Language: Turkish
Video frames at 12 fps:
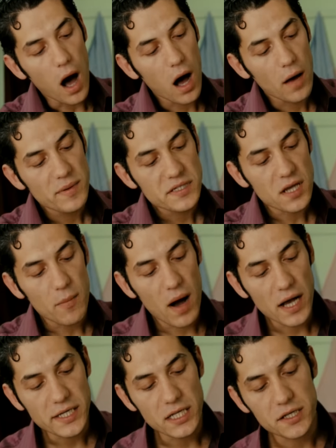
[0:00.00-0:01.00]
Abi
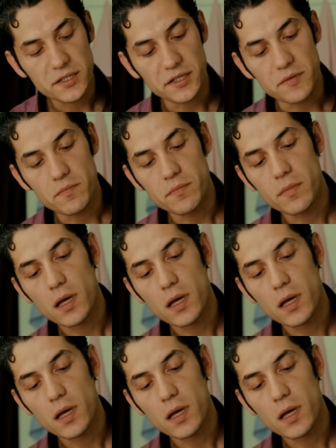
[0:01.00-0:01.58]
sabaha gelir dedim.